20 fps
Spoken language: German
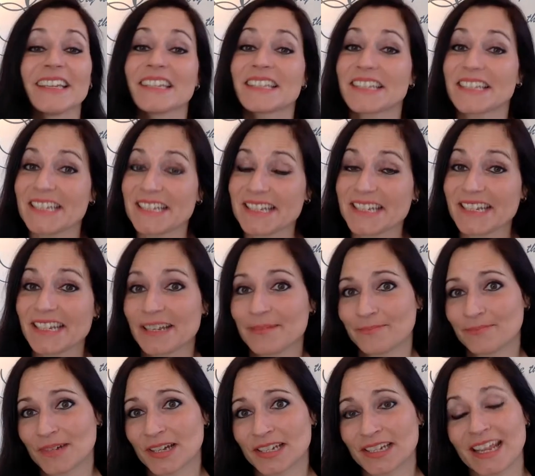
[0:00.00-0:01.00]
Dies
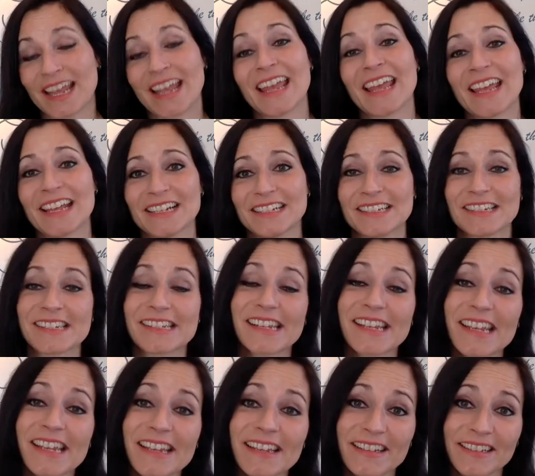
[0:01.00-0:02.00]
nennt man
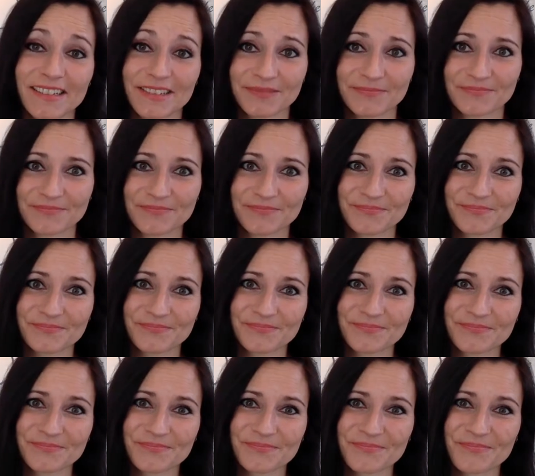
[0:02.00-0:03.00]
Hellsehen. sehen.
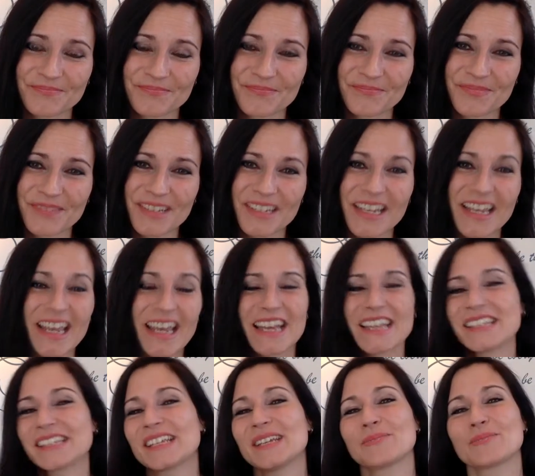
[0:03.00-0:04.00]

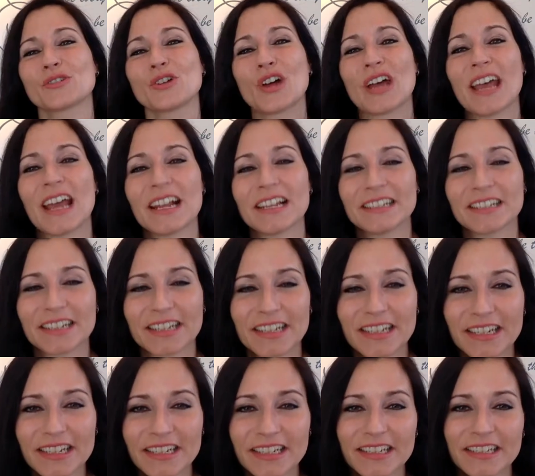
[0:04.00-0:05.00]
Es gibt noch hell
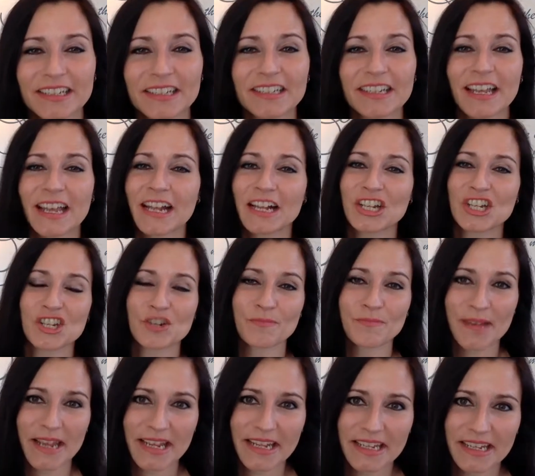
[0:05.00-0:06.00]
riechen, hell
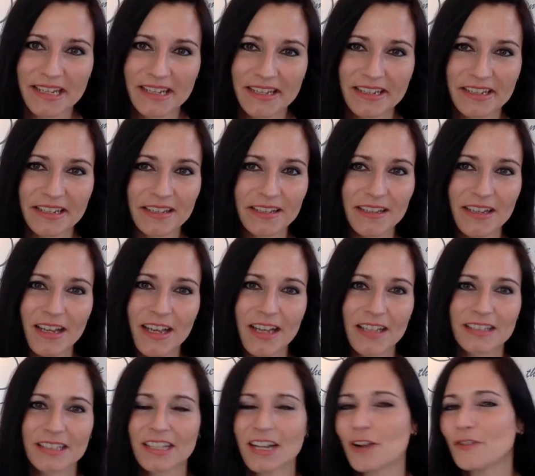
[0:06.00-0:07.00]
schmecken,
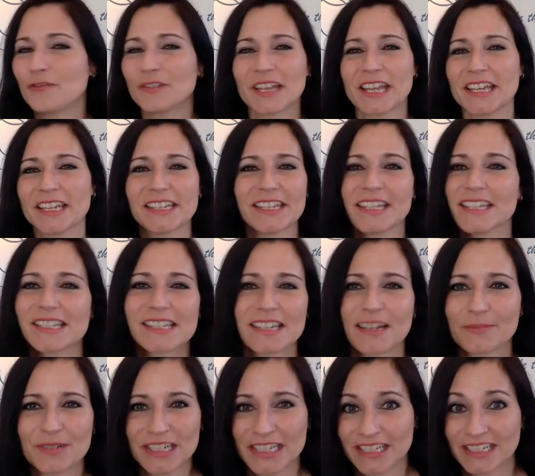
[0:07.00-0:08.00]
darauf gehe ich jetzt
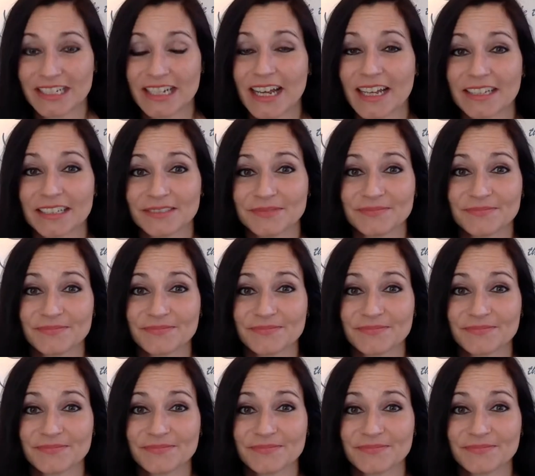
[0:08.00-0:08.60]
aber nicht ein.